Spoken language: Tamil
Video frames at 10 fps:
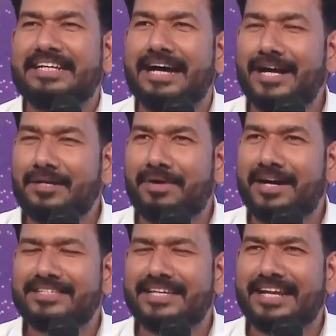நாலு
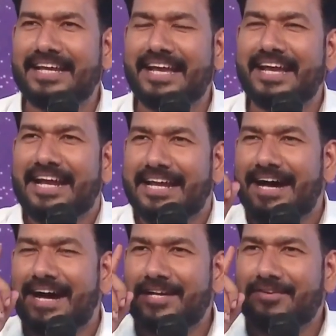மாசம் இல்ல
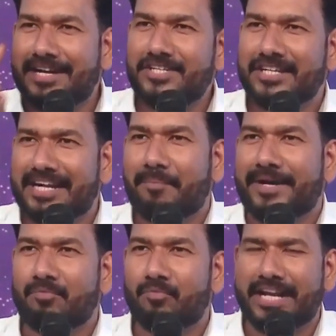நாலு வருஷம்
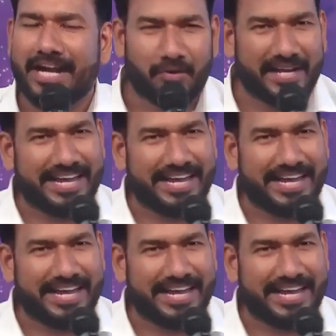கம்பெனி மூடினா கூட